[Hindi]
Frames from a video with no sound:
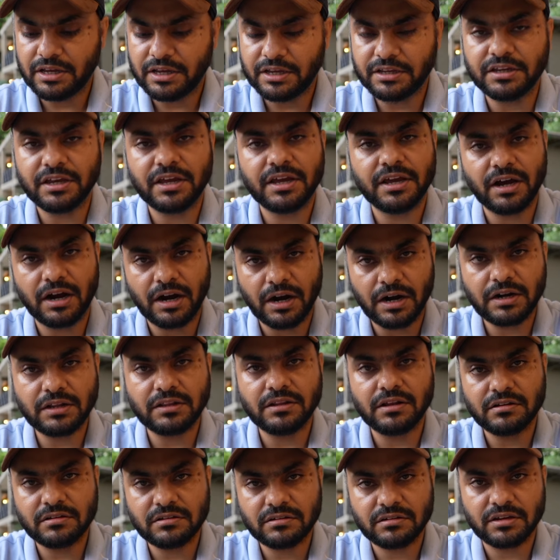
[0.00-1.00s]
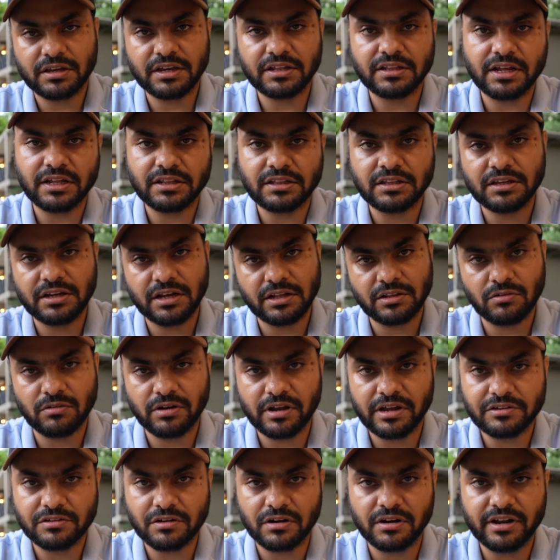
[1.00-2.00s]
ये आठ दस की देती हैं तो
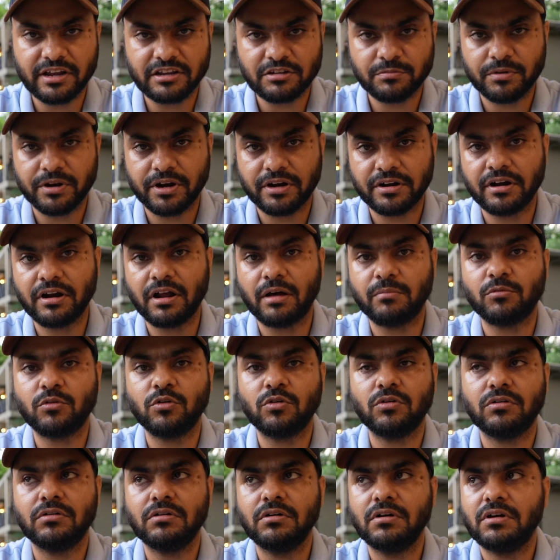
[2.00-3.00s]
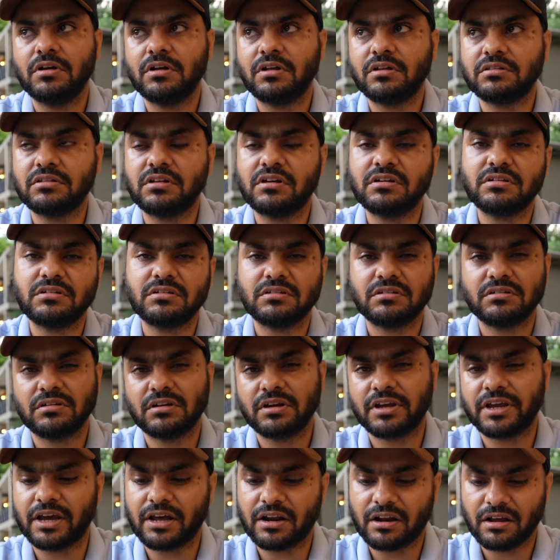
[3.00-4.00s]
नेचुरली एस्पिरेटेड आपको दस
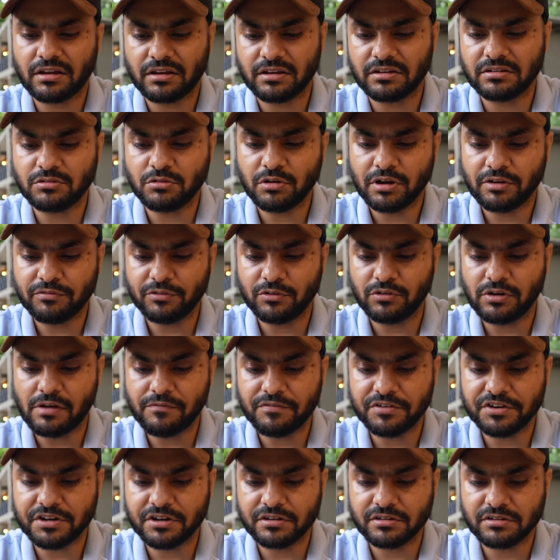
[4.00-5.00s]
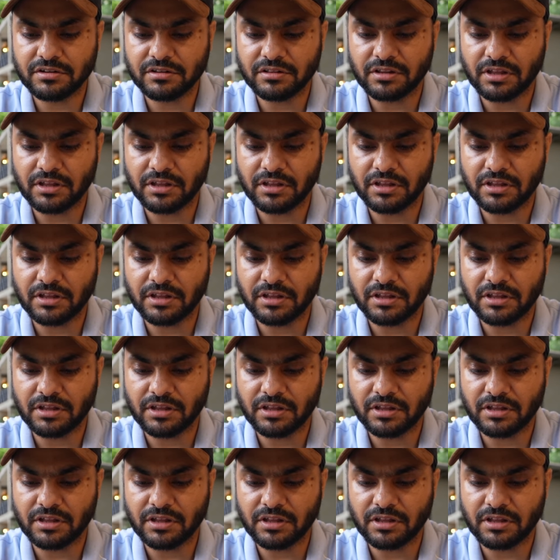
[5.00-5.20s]
ग्यारह की जो है फ्यूल एफिशिएंसी